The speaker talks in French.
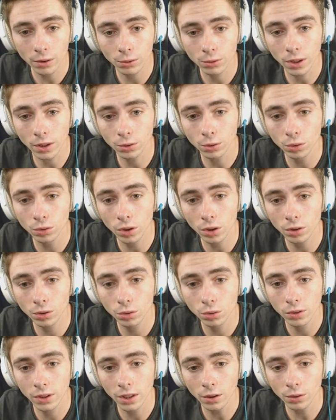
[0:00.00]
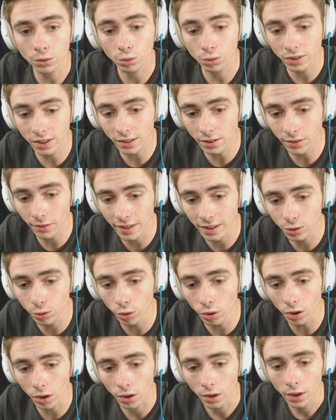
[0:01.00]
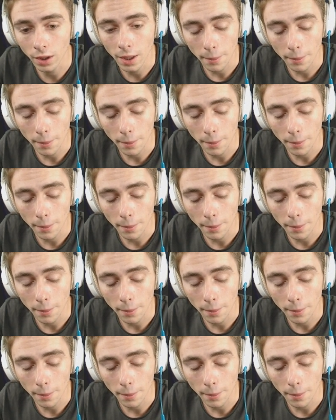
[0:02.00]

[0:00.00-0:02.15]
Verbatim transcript: on a deux œils du néant, donc ça, ça va être cool.